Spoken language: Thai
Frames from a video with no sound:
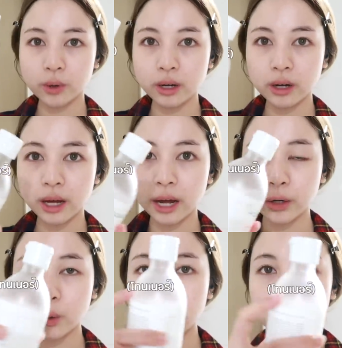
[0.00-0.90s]
นเนอร์นะคะ
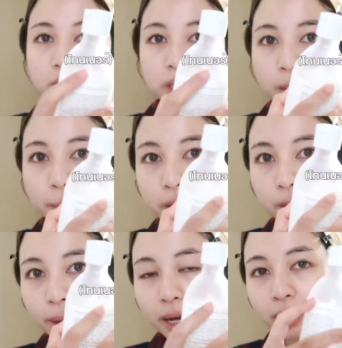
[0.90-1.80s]
โทนเนอร์จริงใช้ไปเย
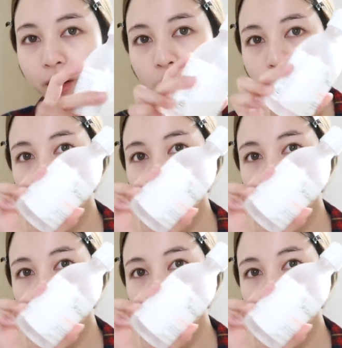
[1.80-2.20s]
อะมากแล้ว